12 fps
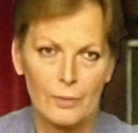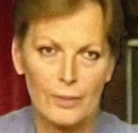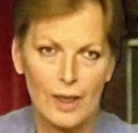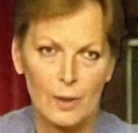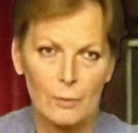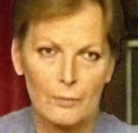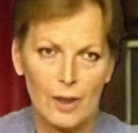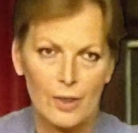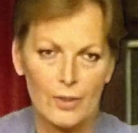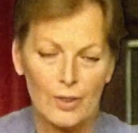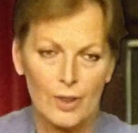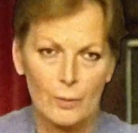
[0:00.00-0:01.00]

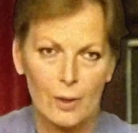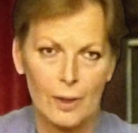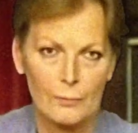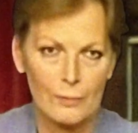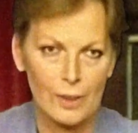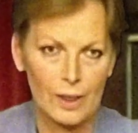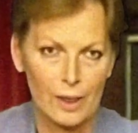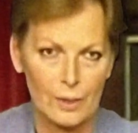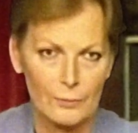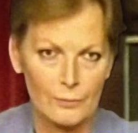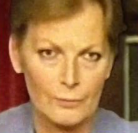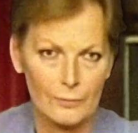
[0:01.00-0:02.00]
Zauważyłam,
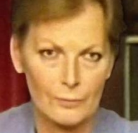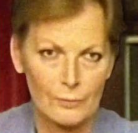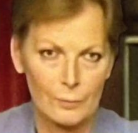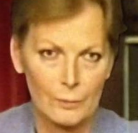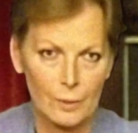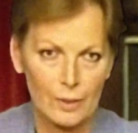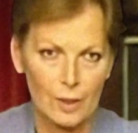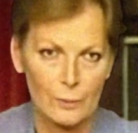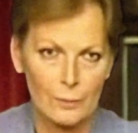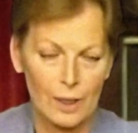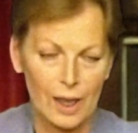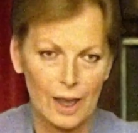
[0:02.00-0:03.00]

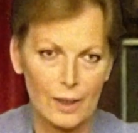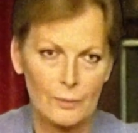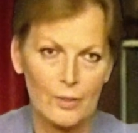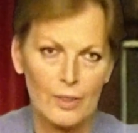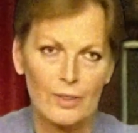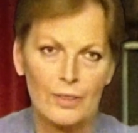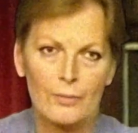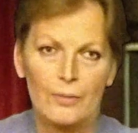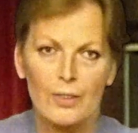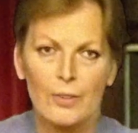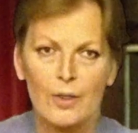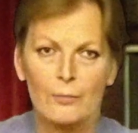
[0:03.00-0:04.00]
podobnie jak wszyscy
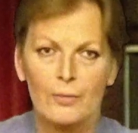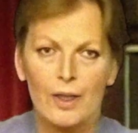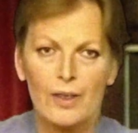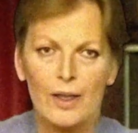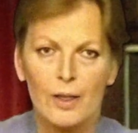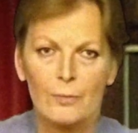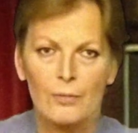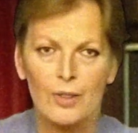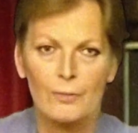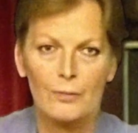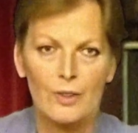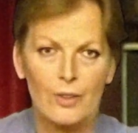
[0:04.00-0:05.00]
widzowie,
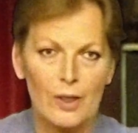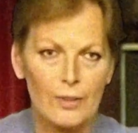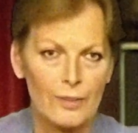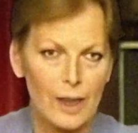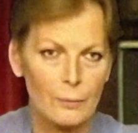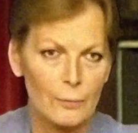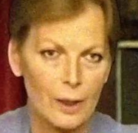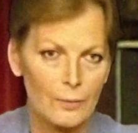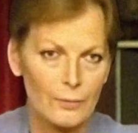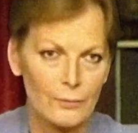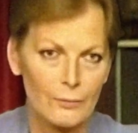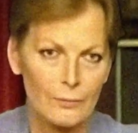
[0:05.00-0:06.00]
że wygląda
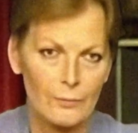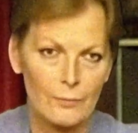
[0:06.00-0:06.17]
pan